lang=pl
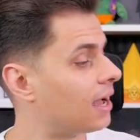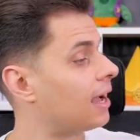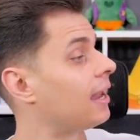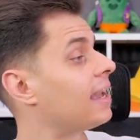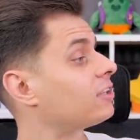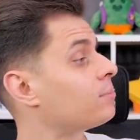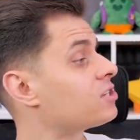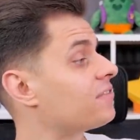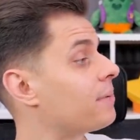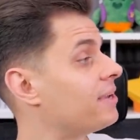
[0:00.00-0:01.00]
Ale jak
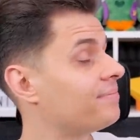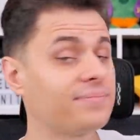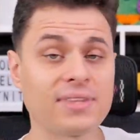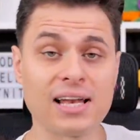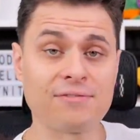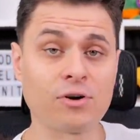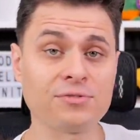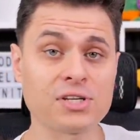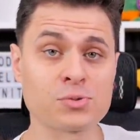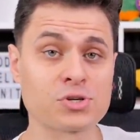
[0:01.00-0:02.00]
dobrze wiemy,
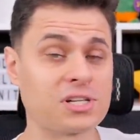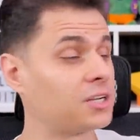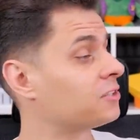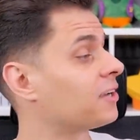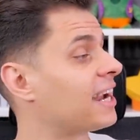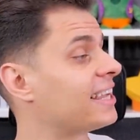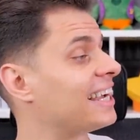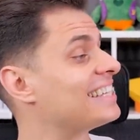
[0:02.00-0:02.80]
telefon nie służy tylko do grania.